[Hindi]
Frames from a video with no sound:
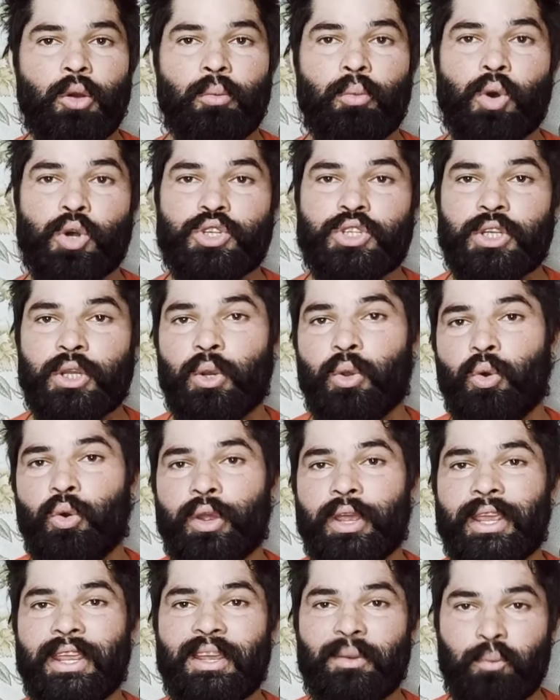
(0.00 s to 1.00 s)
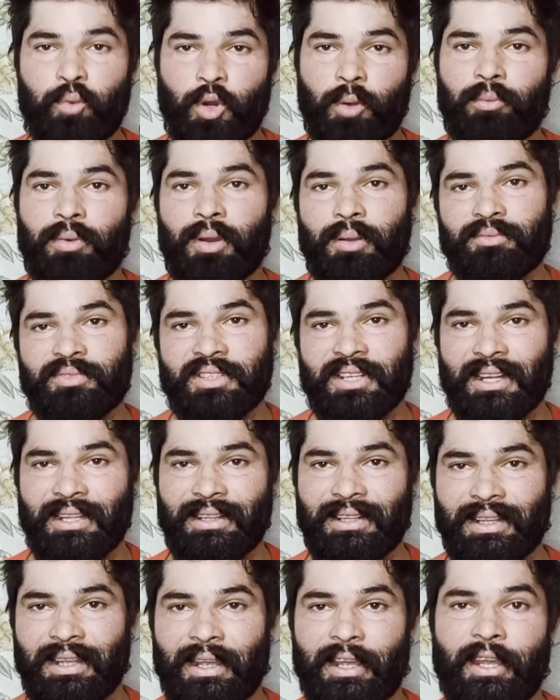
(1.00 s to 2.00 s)
बहुत से लोगों की ये प्रॉब्लम्स
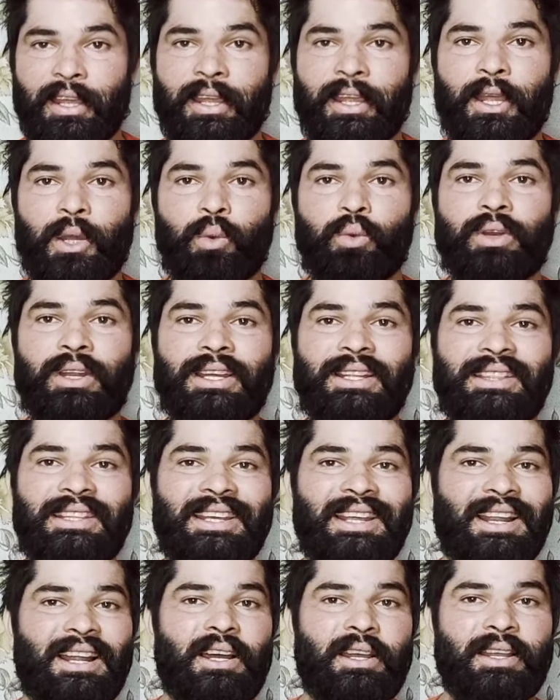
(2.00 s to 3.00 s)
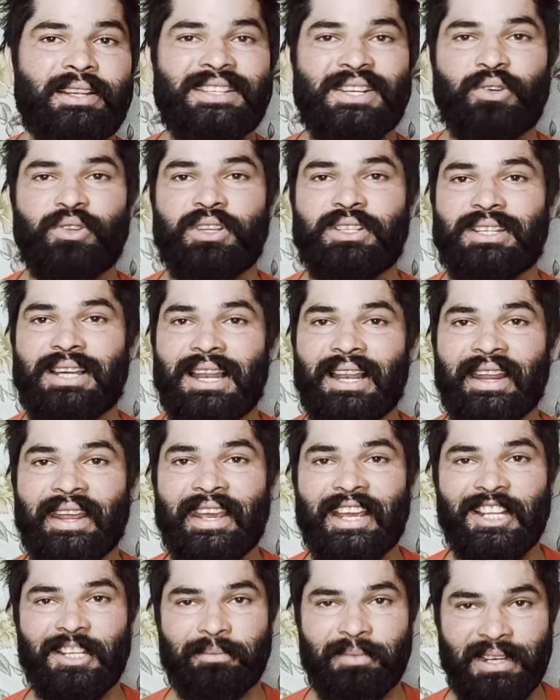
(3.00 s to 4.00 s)
रहती है कि उनकी तेरह या चौदह साल
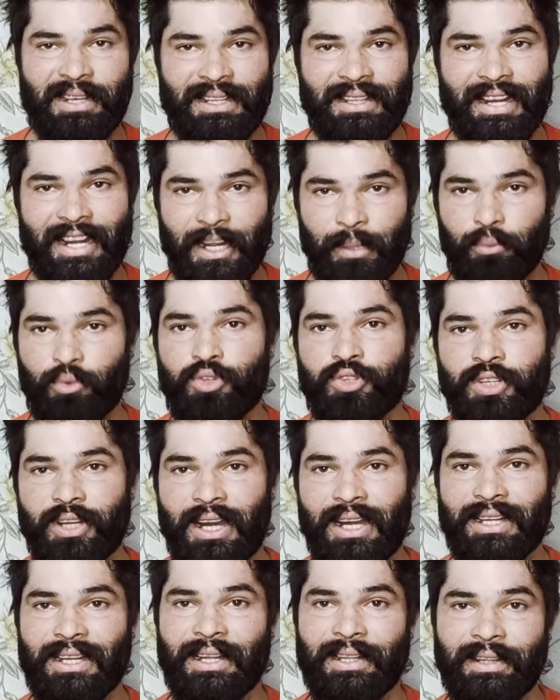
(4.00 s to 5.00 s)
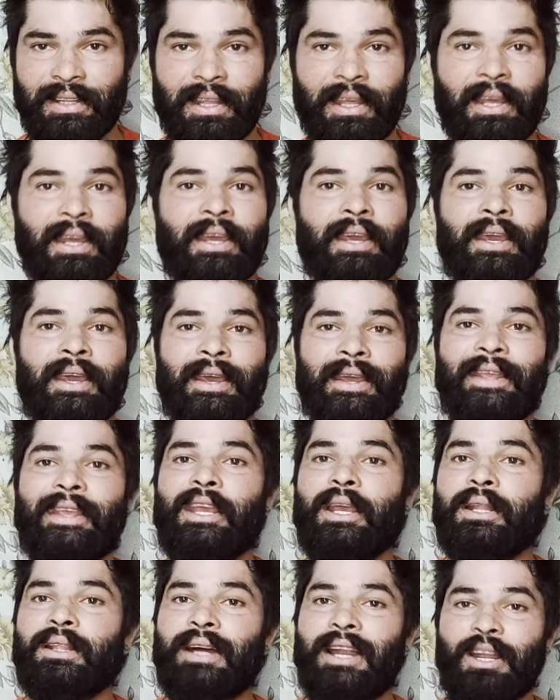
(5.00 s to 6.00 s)
की एज में ही दाढ़ी मूछ आ जाती
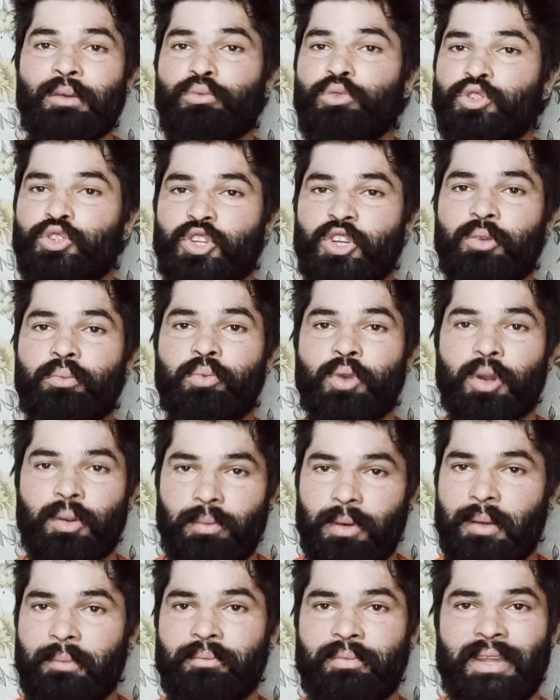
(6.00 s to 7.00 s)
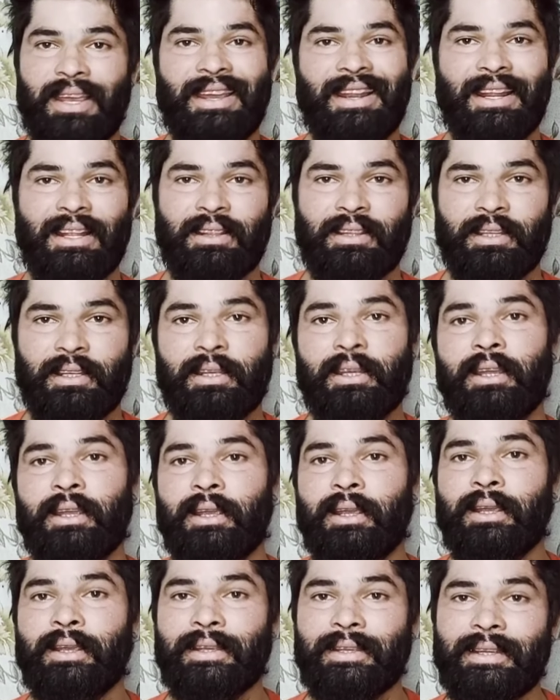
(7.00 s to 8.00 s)
है ये दाढ़ी मूछों की प्रॉब्लम नहीं रहती
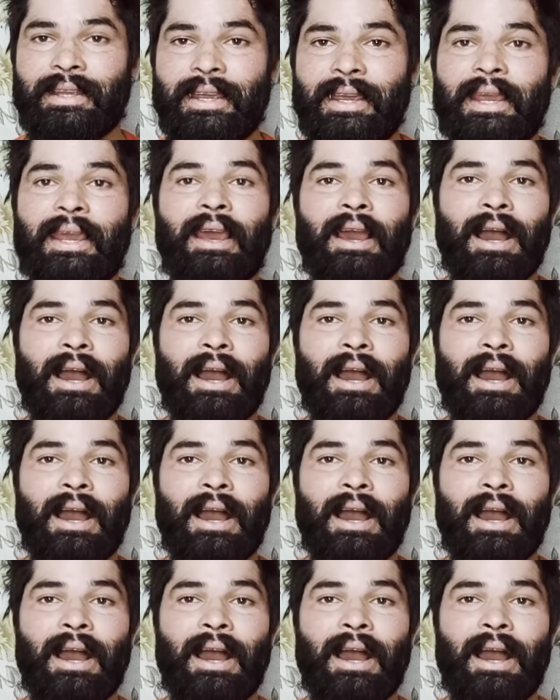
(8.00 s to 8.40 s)
ये